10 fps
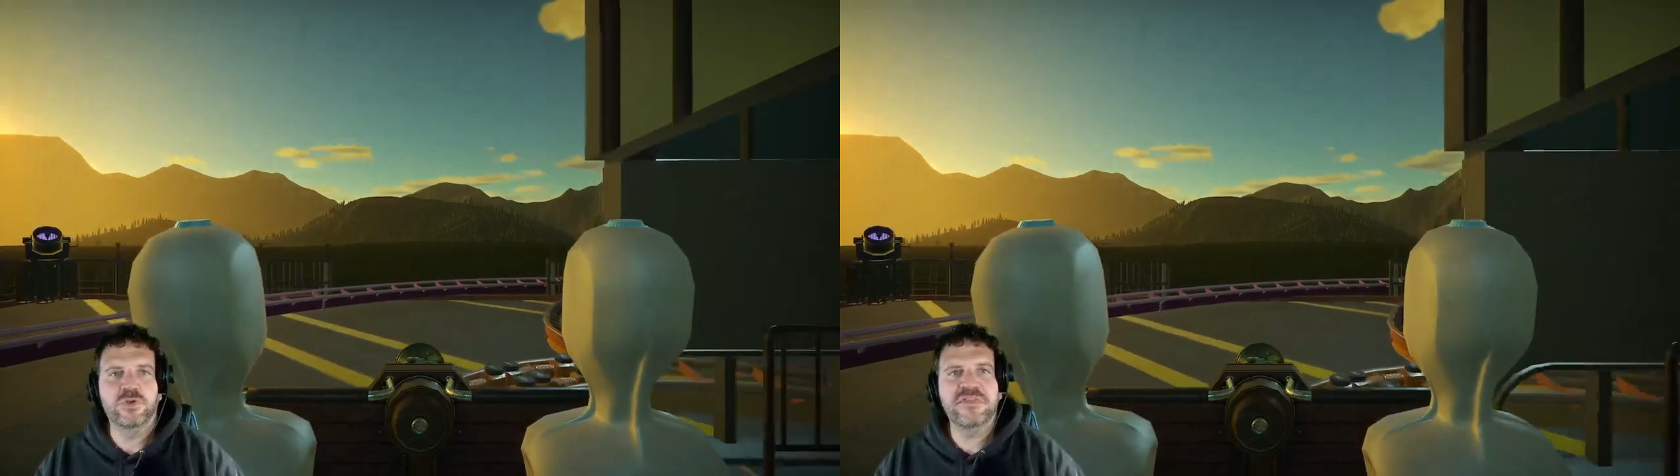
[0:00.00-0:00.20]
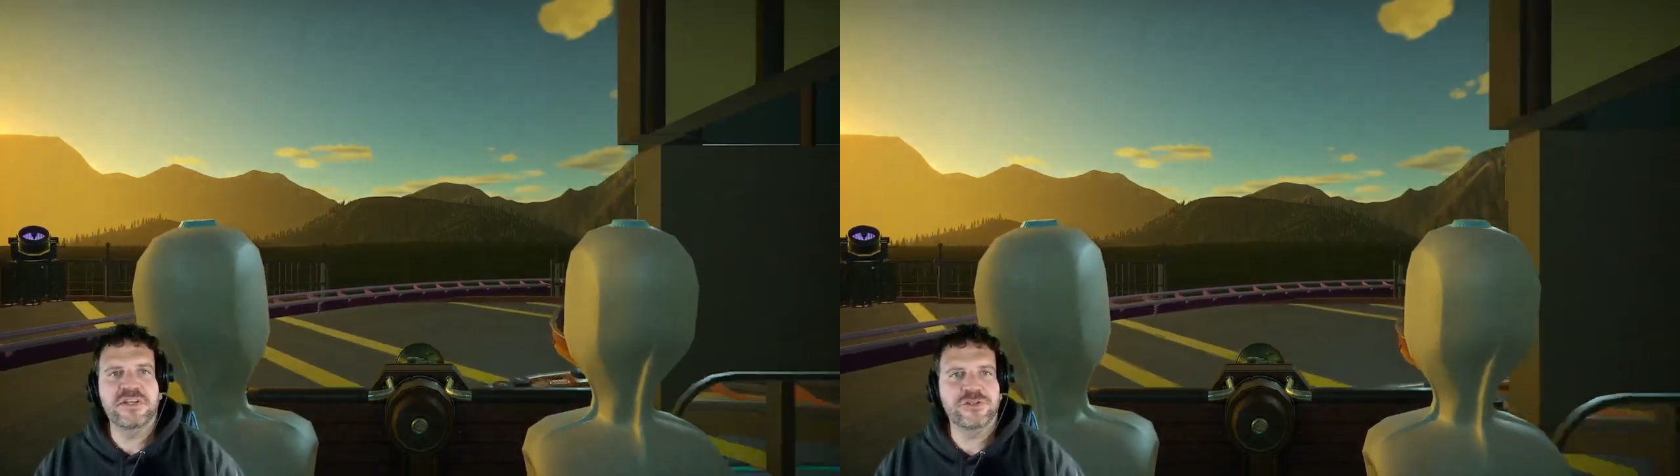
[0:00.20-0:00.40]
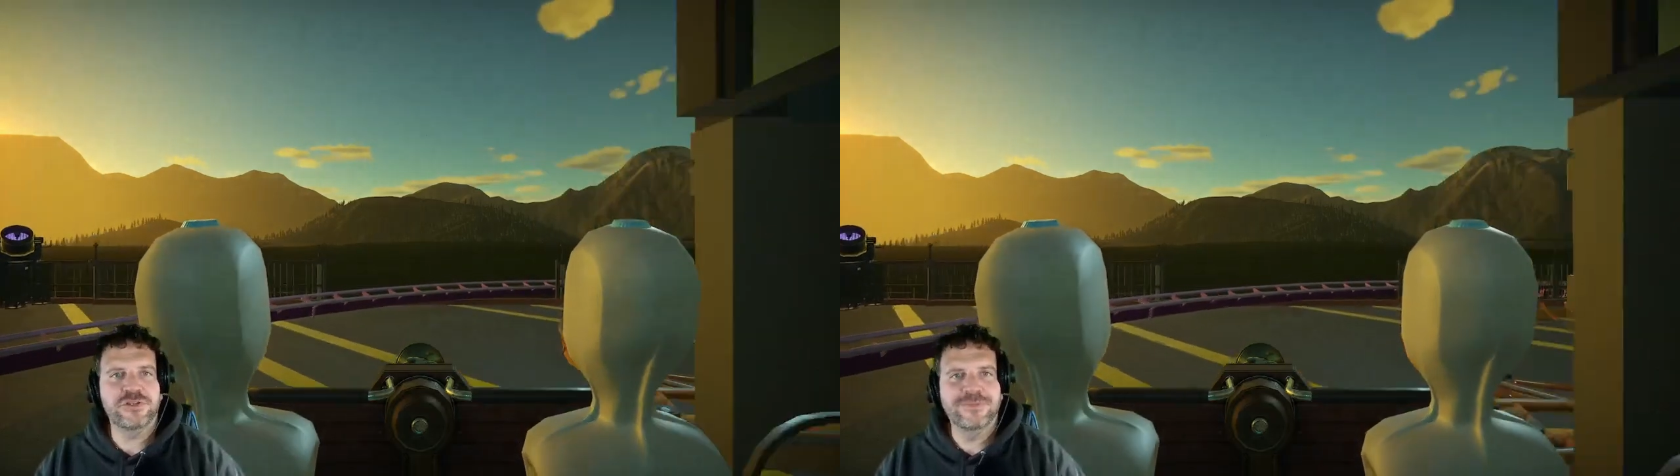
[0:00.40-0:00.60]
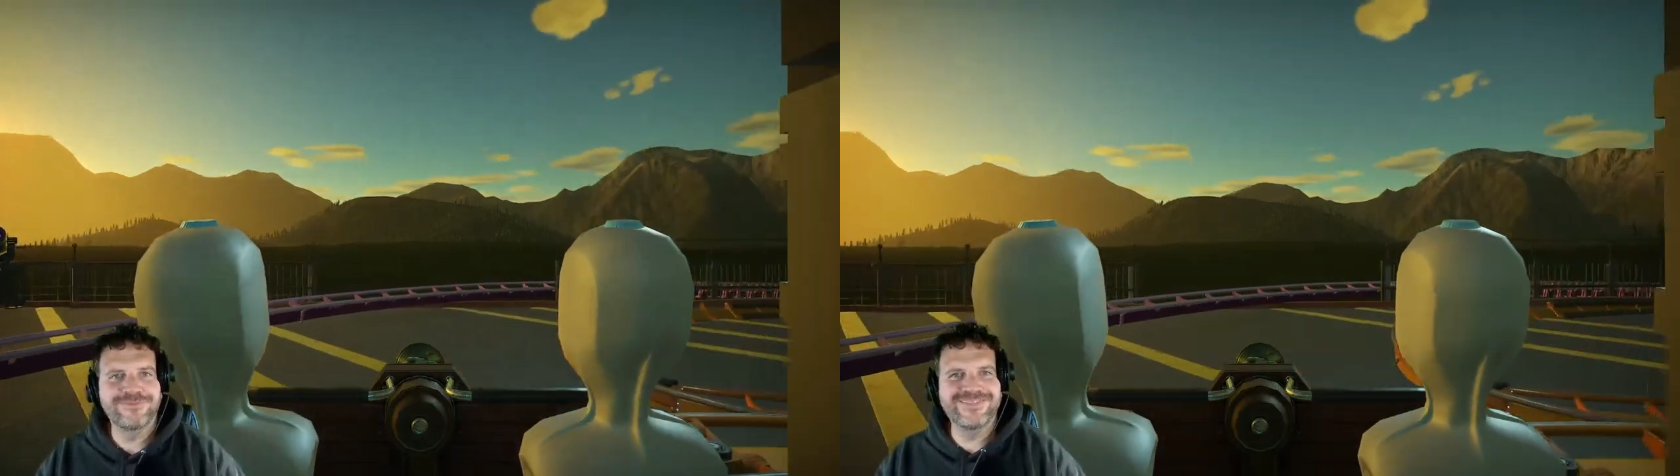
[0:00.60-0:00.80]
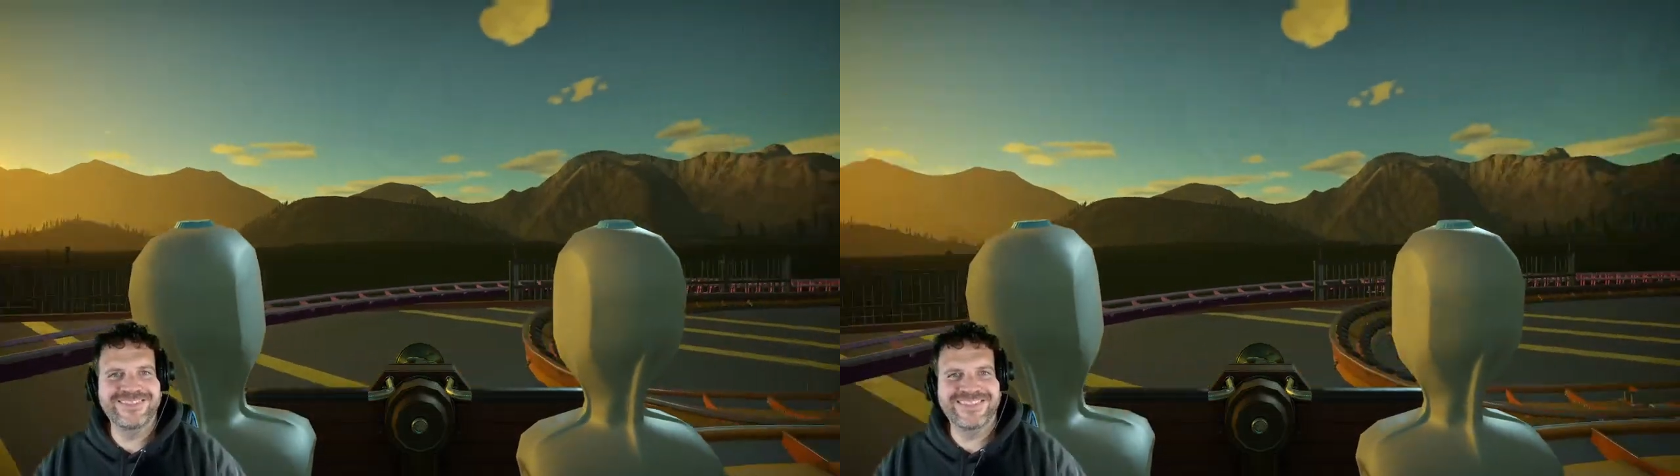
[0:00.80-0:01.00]
schon fertig.
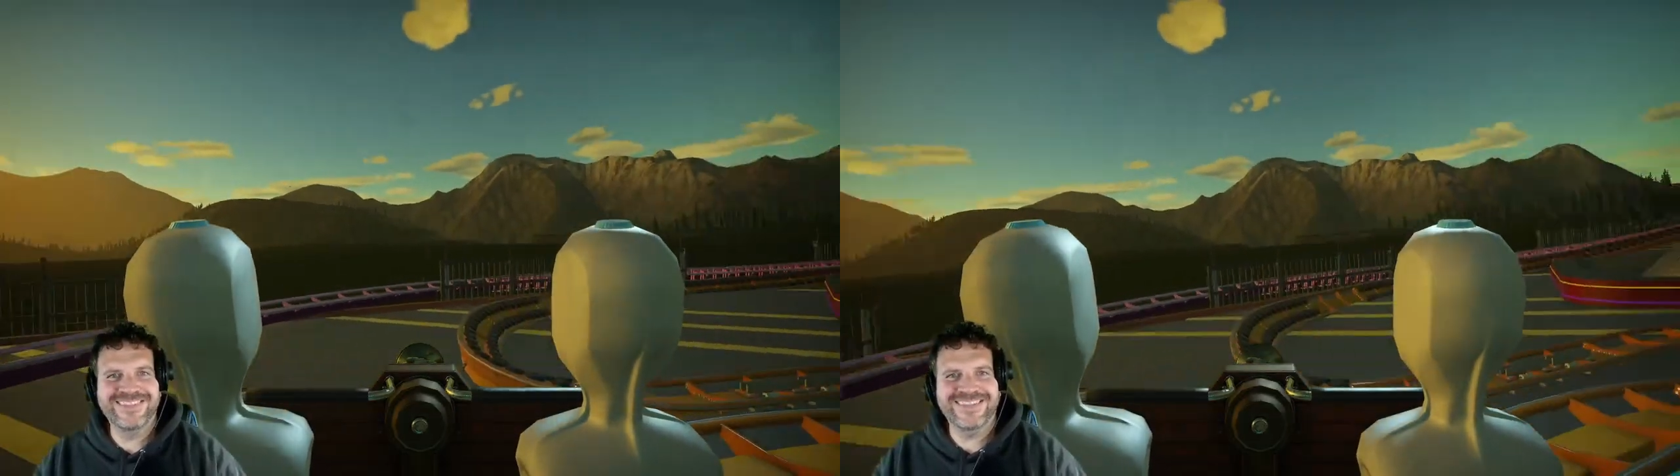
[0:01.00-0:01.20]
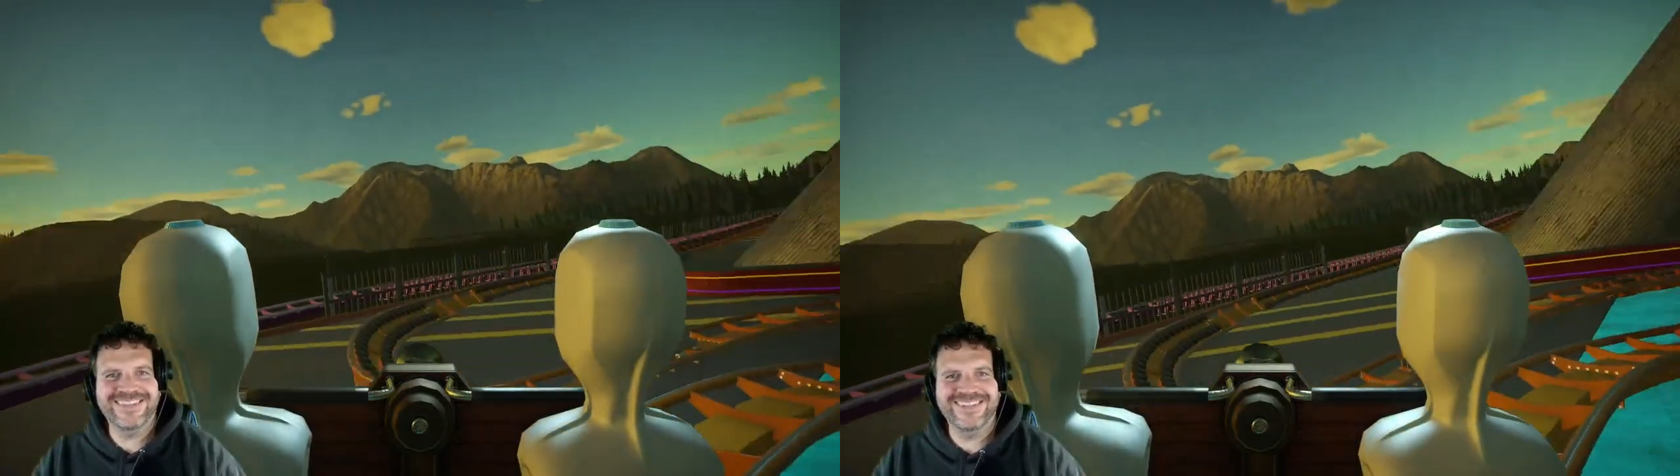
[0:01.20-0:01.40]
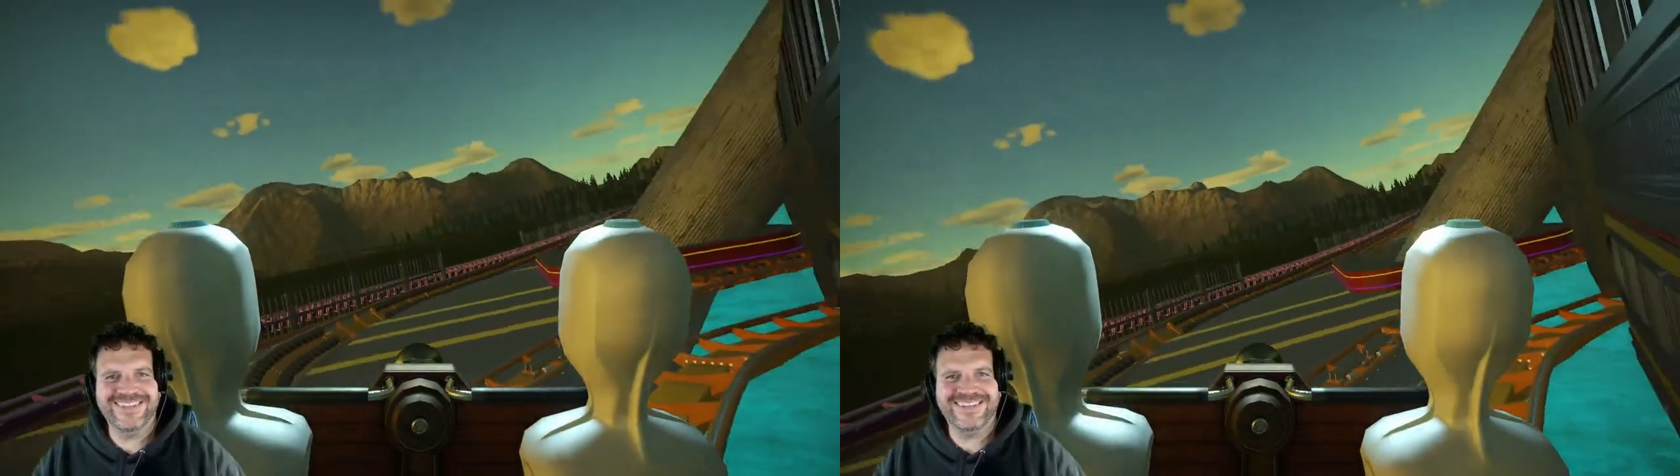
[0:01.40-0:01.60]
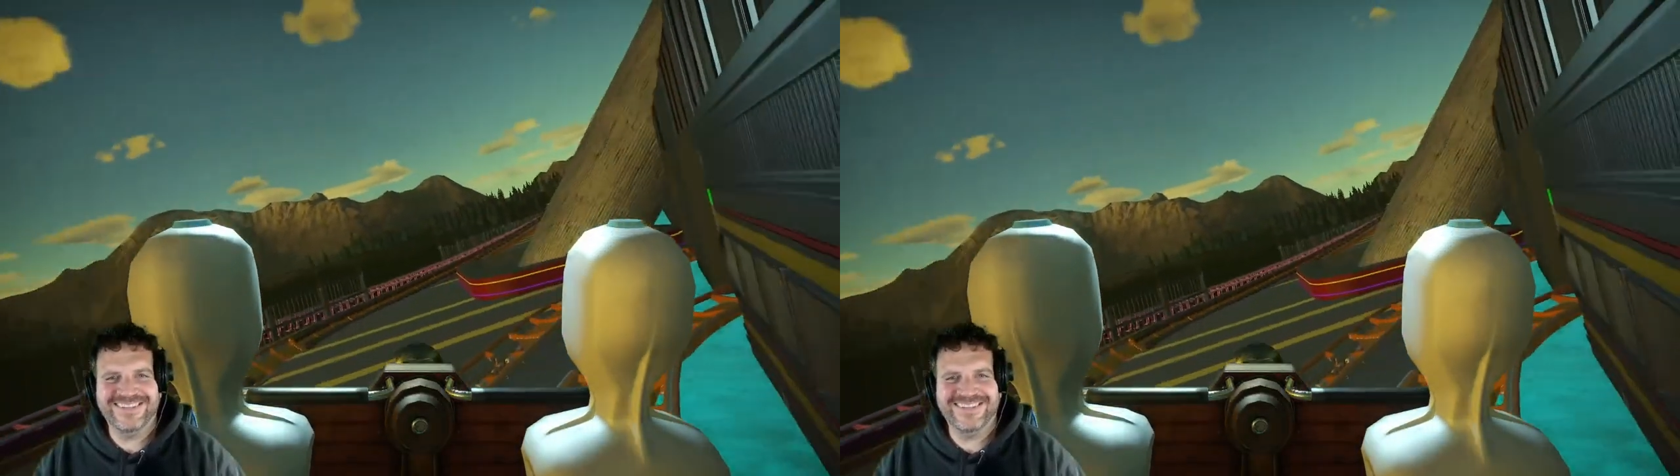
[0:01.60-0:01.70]
Ha!